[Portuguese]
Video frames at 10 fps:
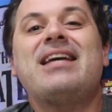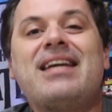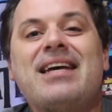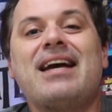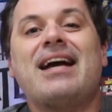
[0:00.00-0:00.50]

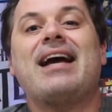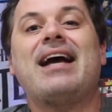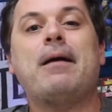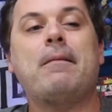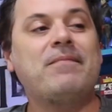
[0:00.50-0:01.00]
E
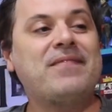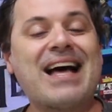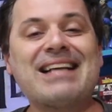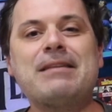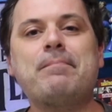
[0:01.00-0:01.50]

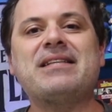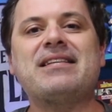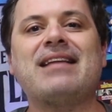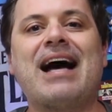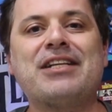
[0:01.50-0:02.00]
na
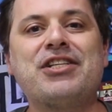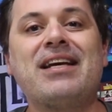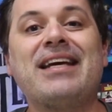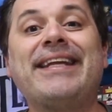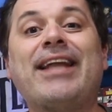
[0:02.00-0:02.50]

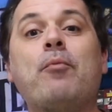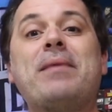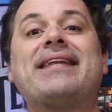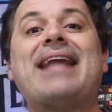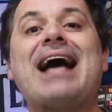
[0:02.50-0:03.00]
simplicidade e na
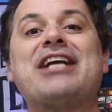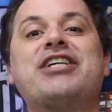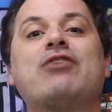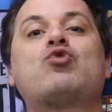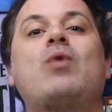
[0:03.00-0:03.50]

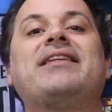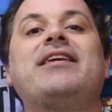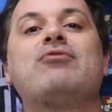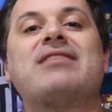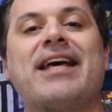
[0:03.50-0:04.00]
homenagem aos
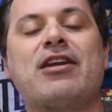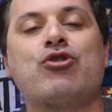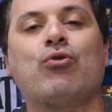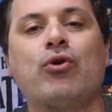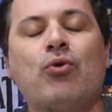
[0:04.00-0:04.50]
quadrinhos da Era
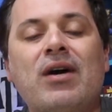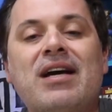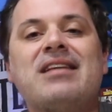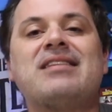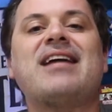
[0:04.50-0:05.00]
de Ouro,
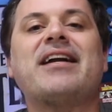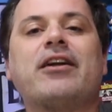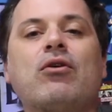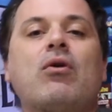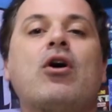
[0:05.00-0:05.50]

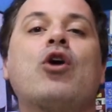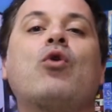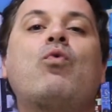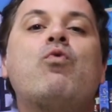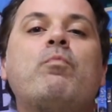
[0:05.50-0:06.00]
Stargirl
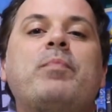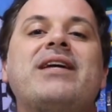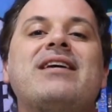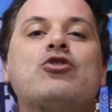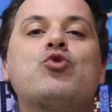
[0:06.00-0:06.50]

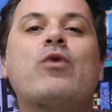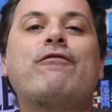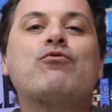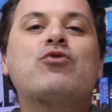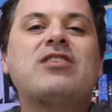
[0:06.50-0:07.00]
cumpre sua
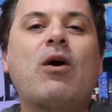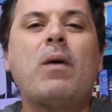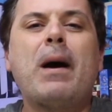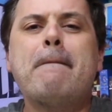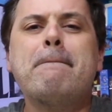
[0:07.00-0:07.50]

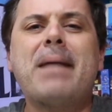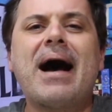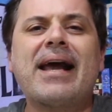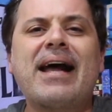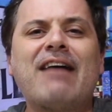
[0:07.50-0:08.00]
função
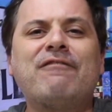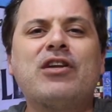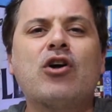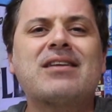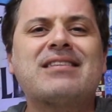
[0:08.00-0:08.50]

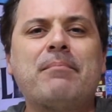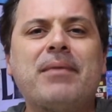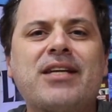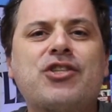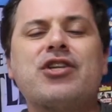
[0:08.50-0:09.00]

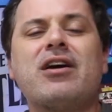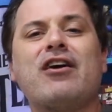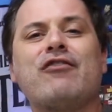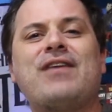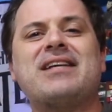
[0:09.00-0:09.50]
maravilhosamente,
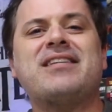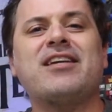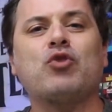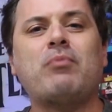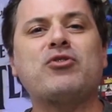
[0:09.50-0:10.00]

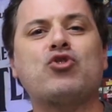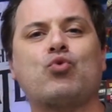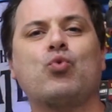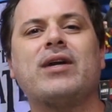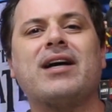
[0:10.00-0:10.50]
fazendo uma
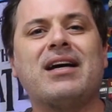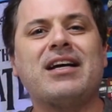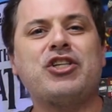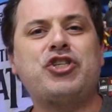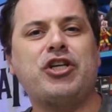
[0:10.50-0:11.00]
mistura
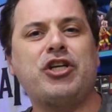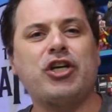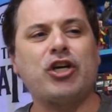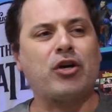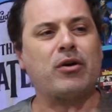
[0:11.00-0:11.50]

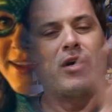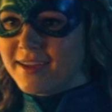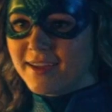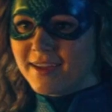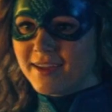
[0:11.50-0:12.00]
de
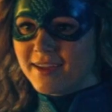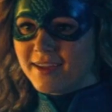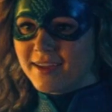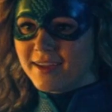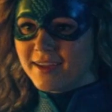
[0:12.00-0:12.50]
série
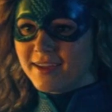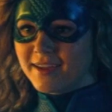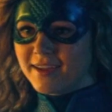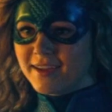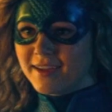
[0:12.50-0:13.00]

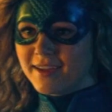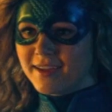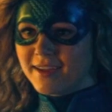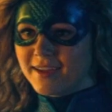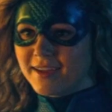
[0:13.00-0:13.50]
adolescente, tipo
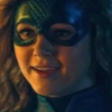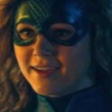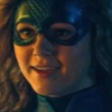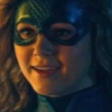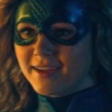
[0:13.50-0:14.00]

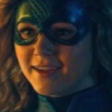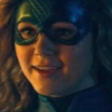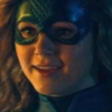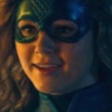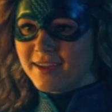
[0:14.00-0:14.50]
Riverdale,
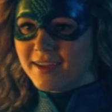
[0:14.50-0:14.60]
com